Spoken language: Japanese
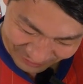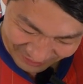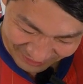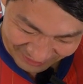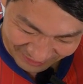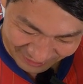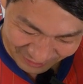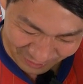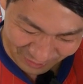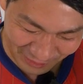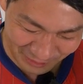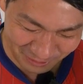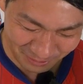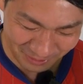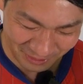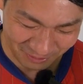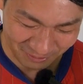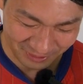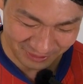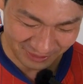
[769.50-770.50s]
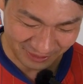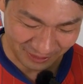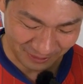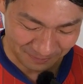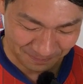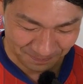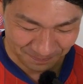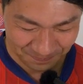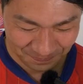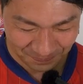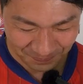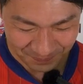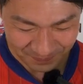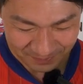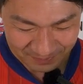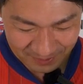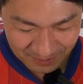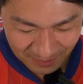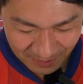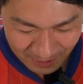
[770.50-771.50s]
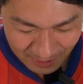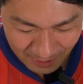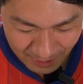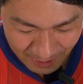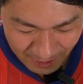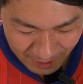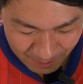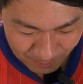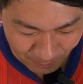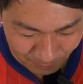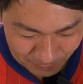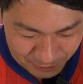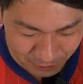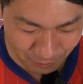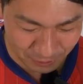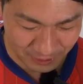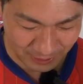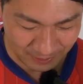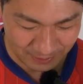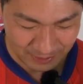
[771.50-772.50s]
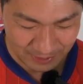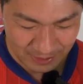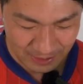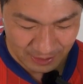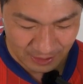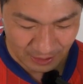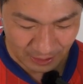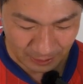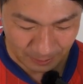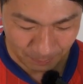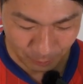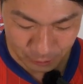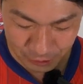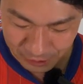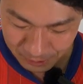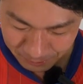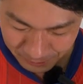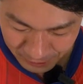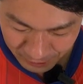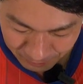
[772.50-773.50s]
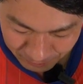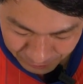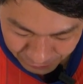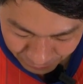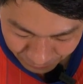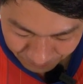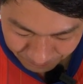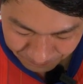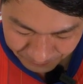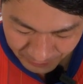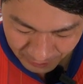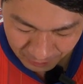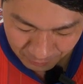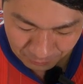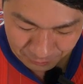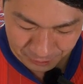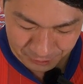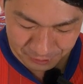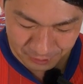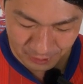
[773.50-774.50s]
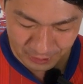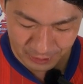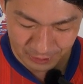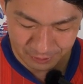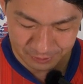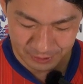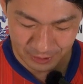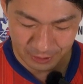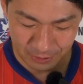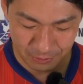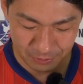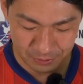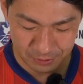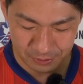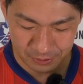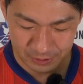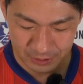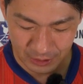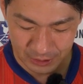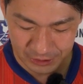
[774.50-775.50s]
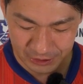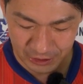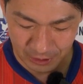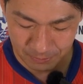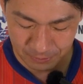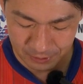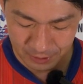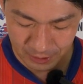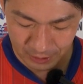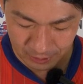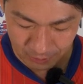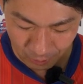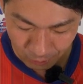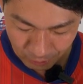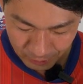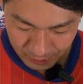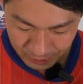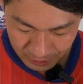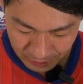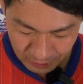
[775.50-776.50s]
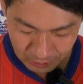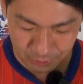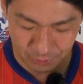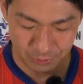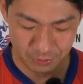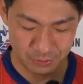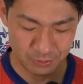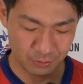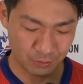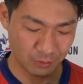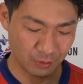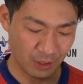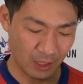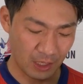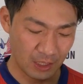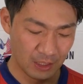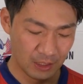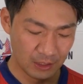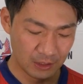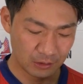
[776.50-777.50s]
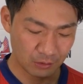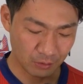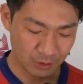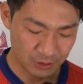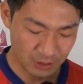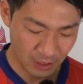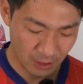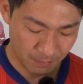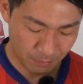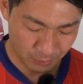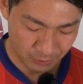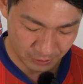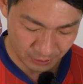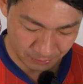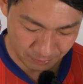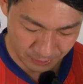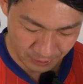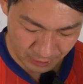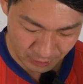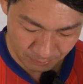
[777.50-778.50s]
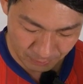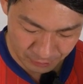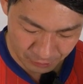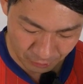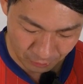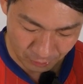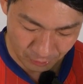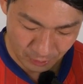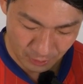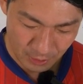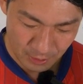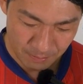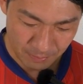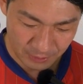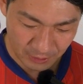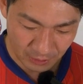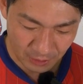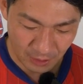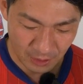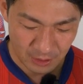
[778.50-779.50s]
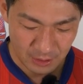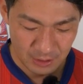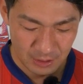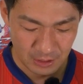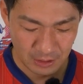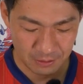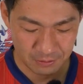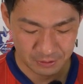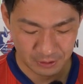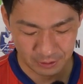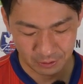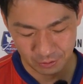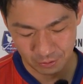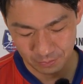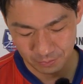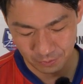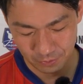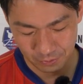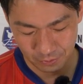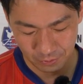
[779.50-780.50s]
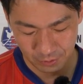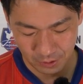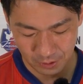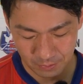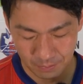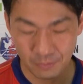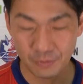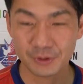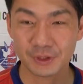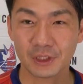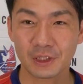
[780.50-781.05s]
キーがずっと初めて聞きましたねえー、桃次郎さん、えー、ポジティブにいきましょう、えー、今年はリーグ戦43試合もで応援できるということでそうですねポジティブにいきましょう、まあ、ただあの先ほど冒頭に申